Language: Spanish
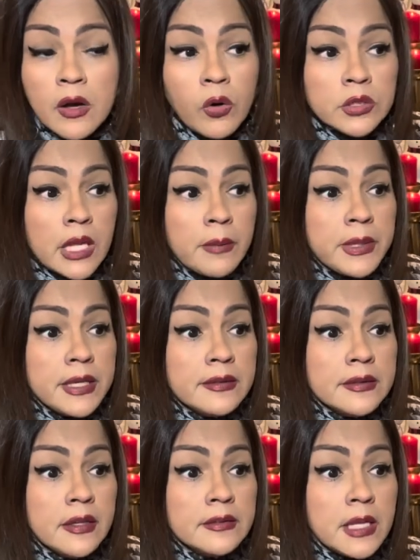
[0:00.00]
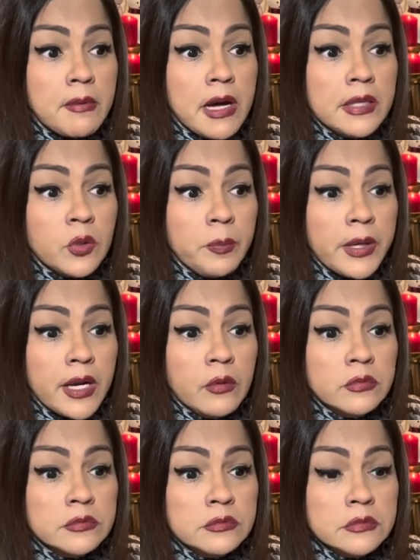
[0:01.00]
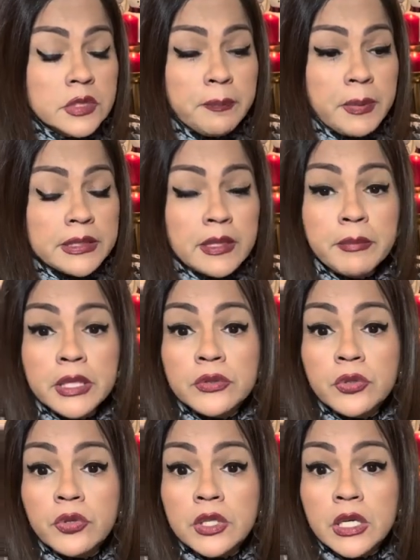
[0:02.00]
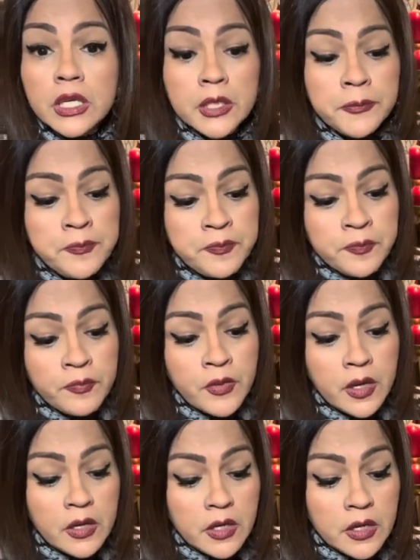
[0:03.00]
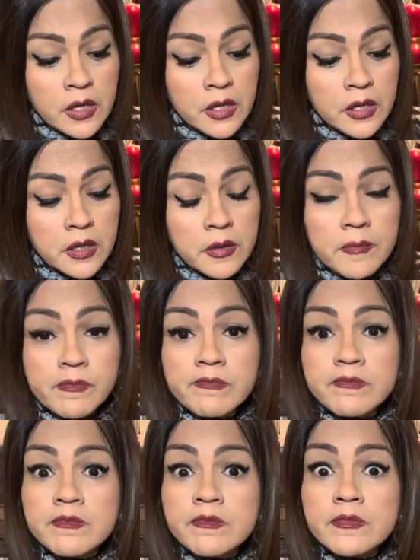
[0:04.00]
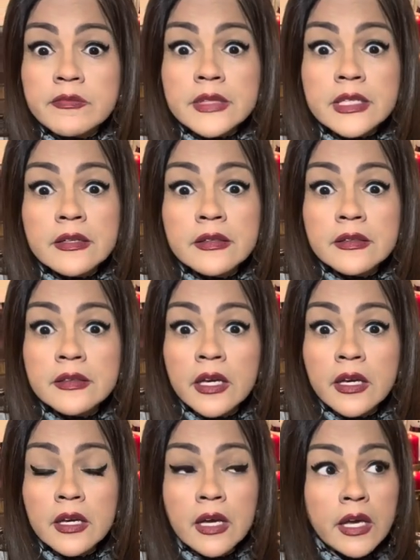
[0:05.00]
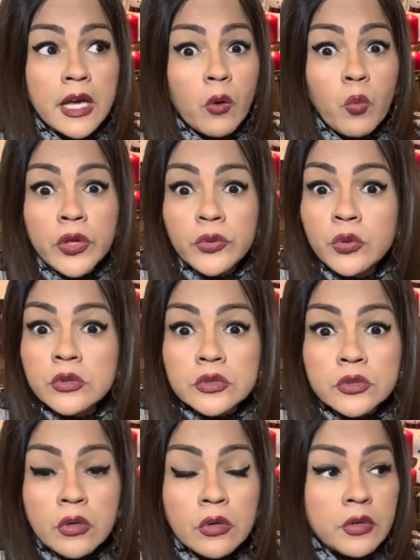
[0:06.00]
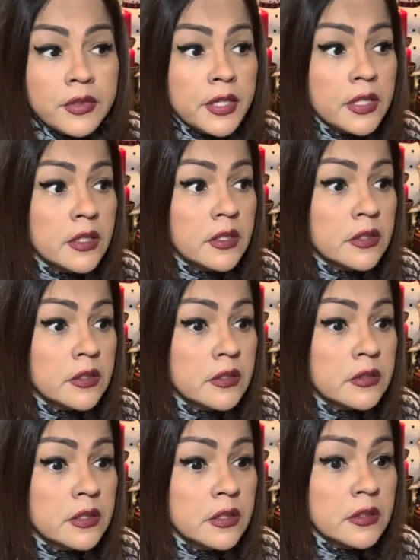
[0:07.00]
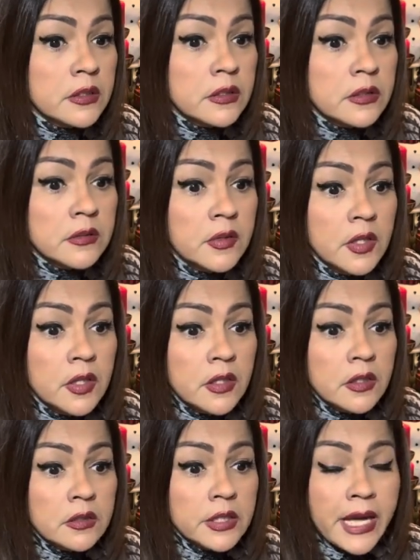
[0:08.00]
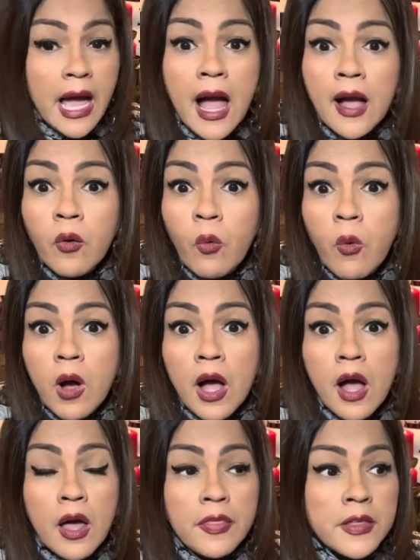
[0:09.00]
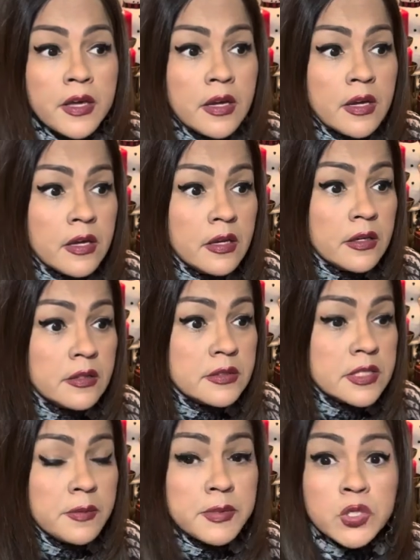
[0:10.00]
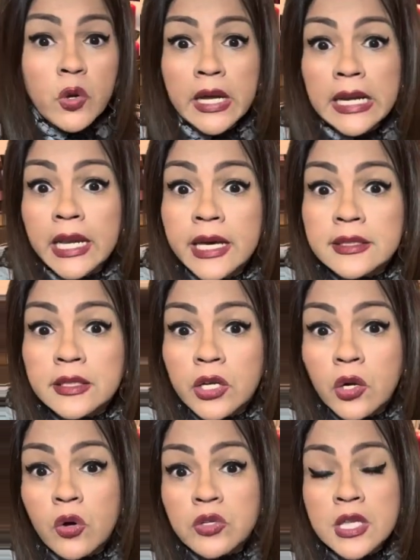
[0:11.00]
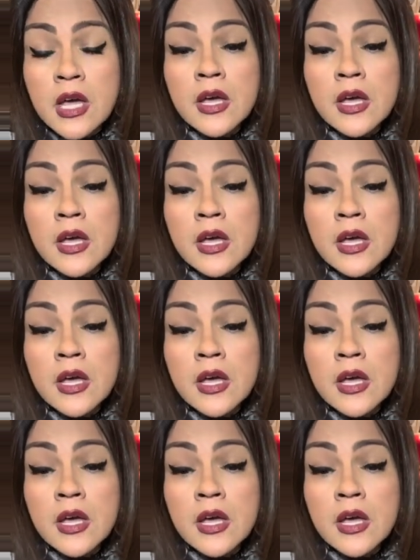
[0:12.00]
o tal vez estén trabajando para un departamento de, eh, de acueducto, de de agua, de servicios eléctricos